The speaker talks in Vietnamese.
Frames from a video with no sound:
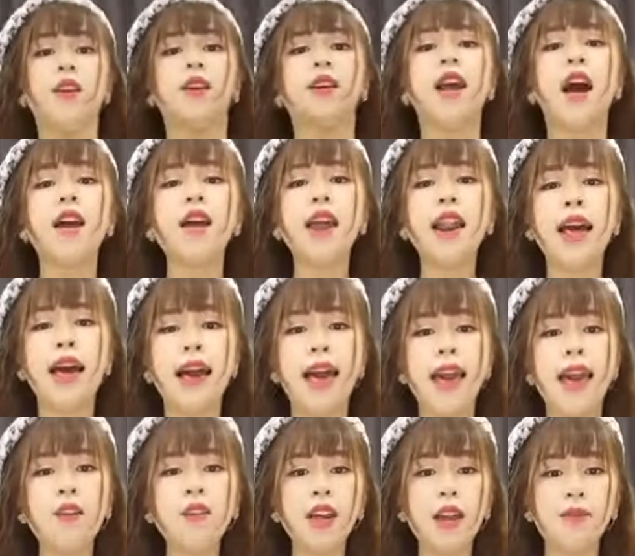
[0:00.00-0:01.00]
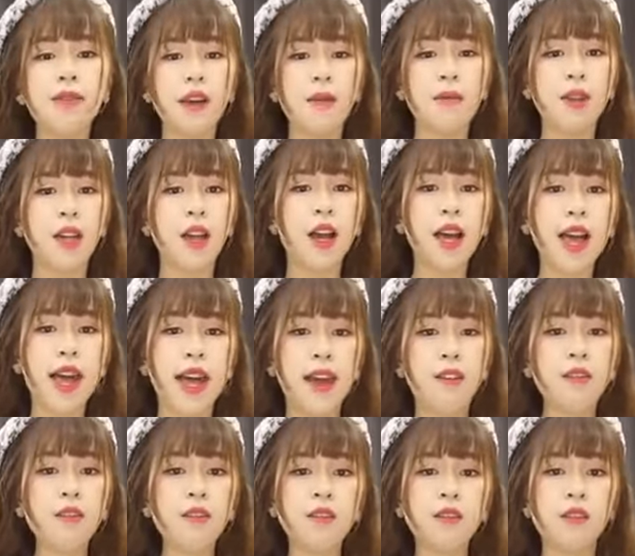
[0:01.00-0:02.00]
đó đây là áo này em cho mình coi áo
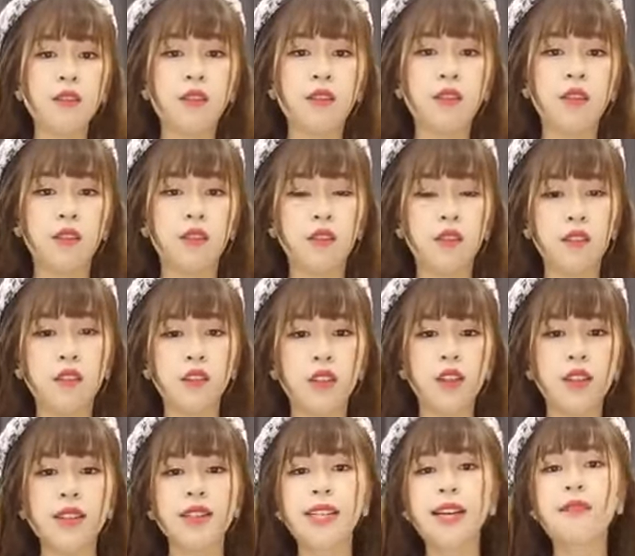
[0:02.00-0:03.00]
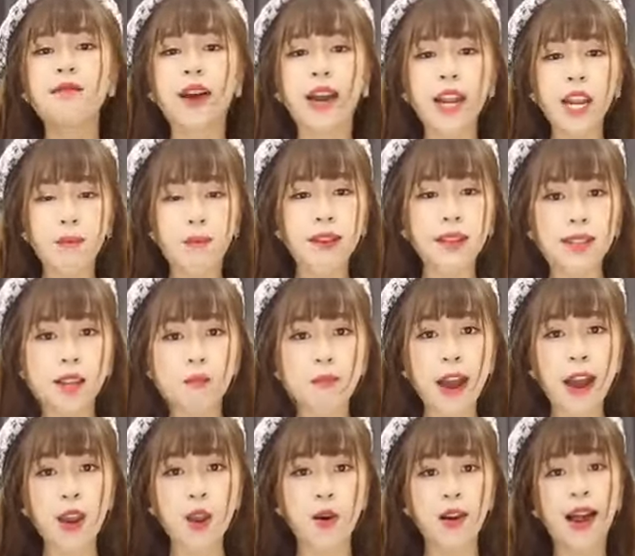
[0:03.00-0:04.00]
chân váy này mét sáu
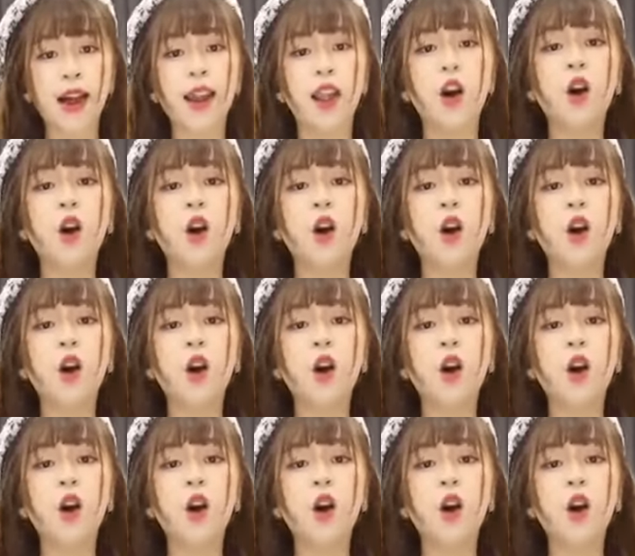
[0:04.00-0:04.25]
ba độ lại là